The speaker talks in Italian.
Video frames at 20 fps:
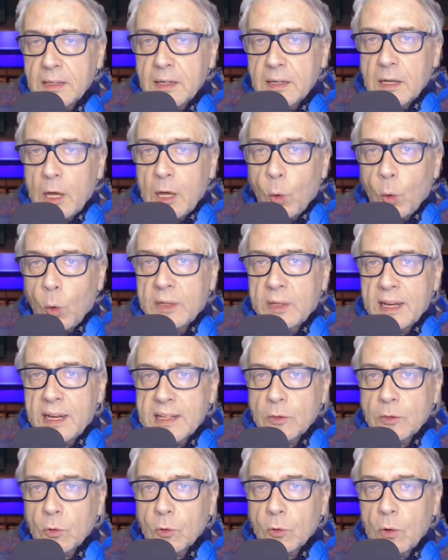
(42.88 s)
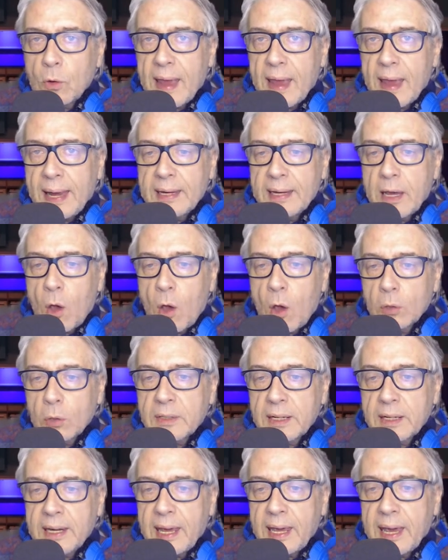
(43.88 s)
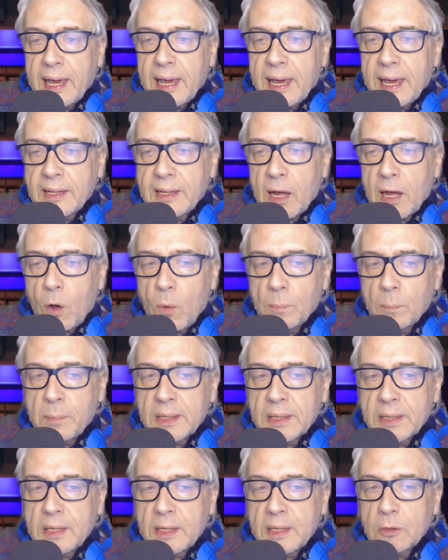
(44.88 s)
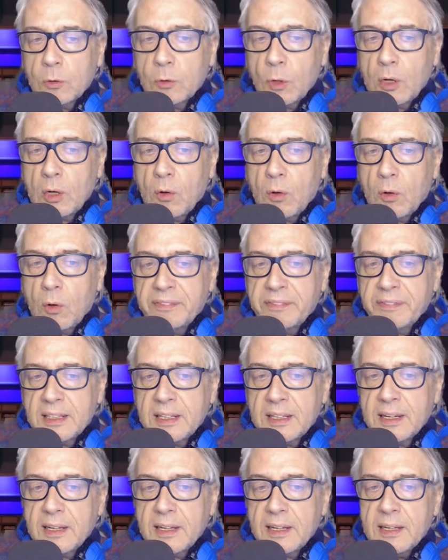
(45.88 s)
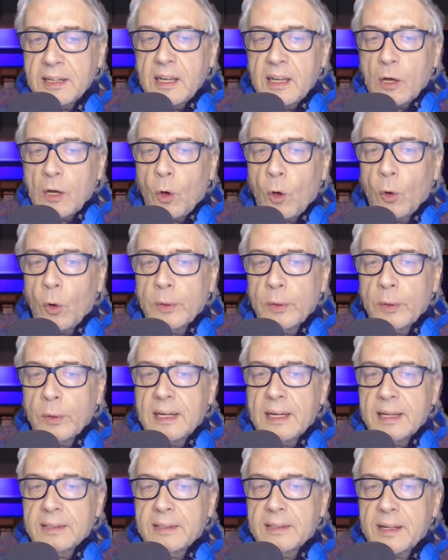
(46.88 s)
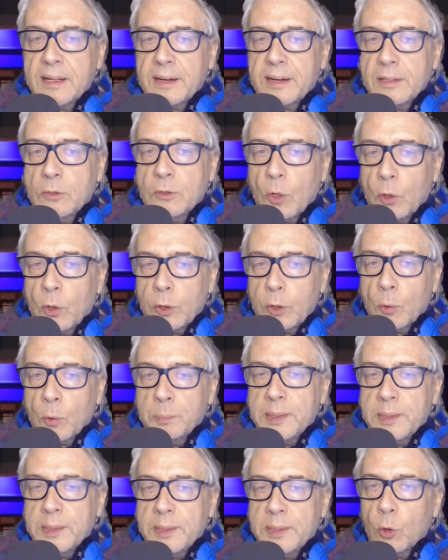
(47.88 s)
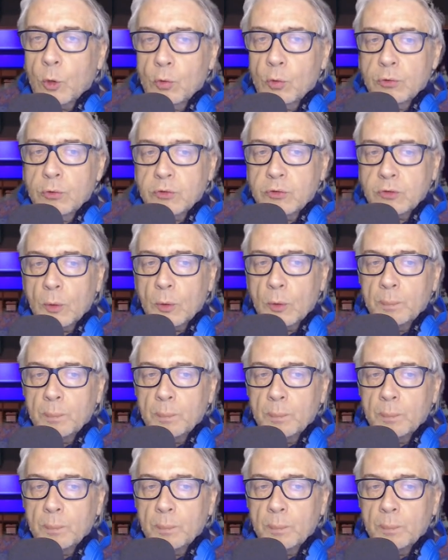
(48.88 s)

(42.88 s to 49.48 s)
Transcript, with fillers: utilizzando elicotteri aerei da combattimento al confine con il territorio bielorusso.